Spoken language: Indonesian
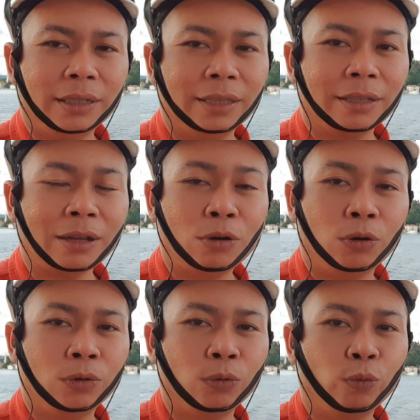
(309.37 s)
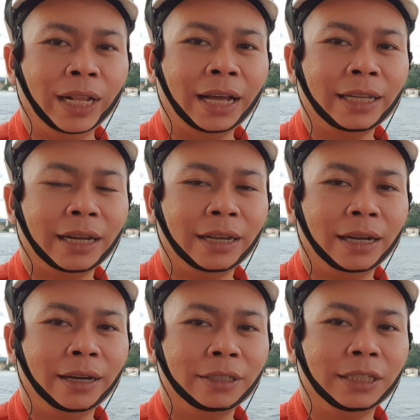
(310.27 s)
Kita tahu wilayah
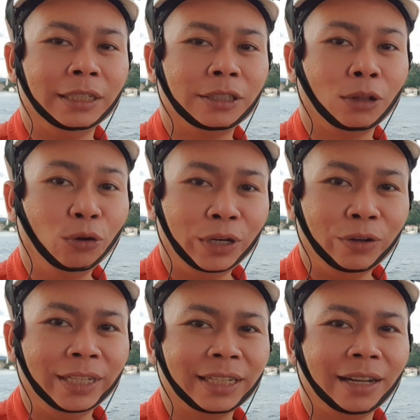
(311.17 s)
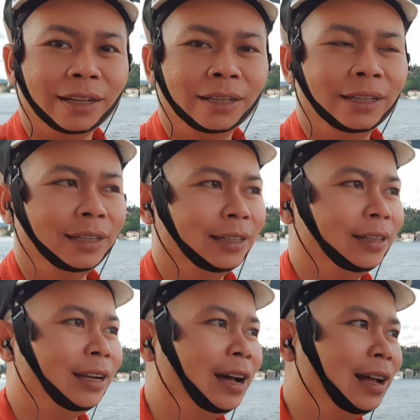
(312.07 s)
yang ada di seluruh Indonesia
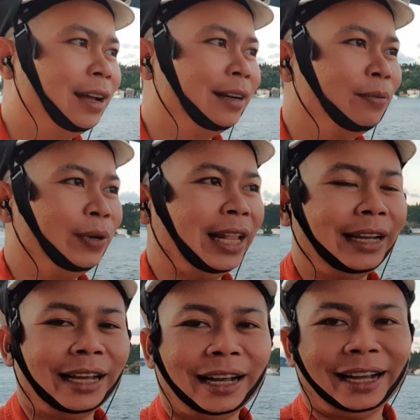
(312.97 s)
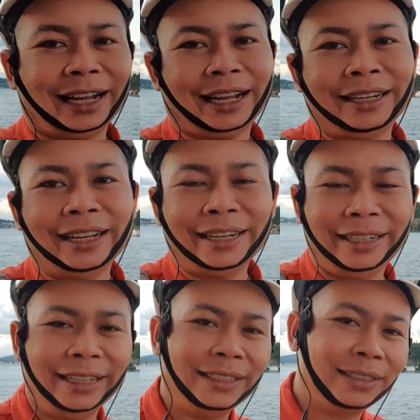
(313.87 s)
dan wilayah yang ada
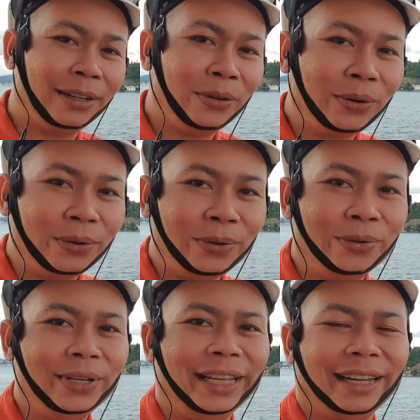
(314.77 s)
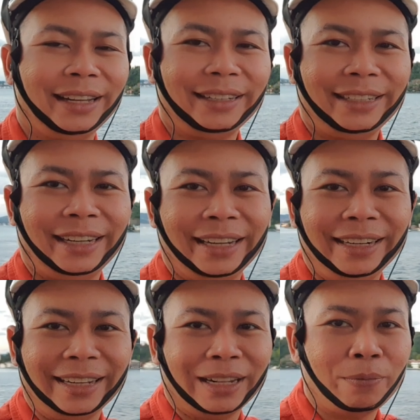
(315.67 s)
di seluruh dunia. Ya,
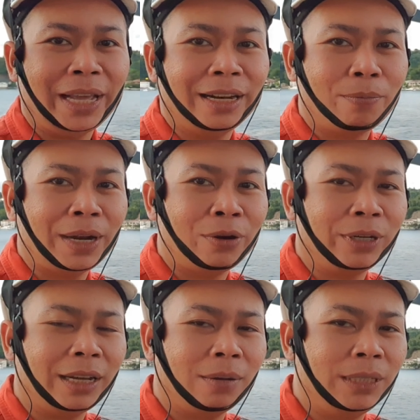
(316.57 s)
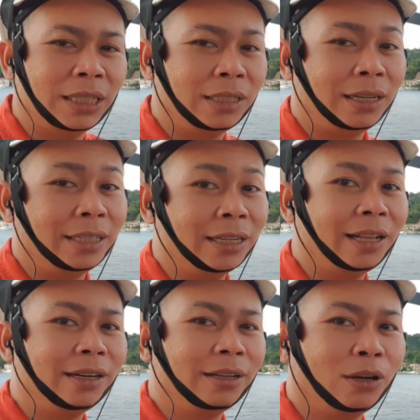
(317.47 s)
ini kelebihannya pelaut ya, bisa
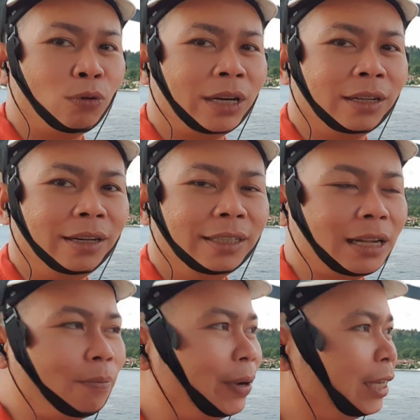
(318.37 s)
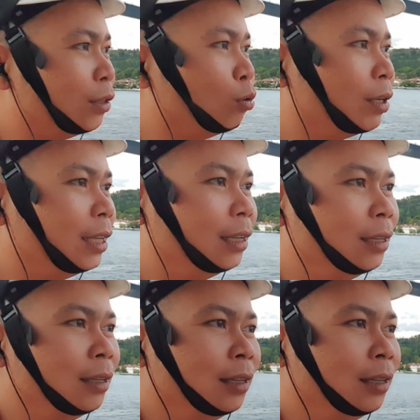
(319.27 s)
jalan-jalan ke luar negeri sampai ke Turki,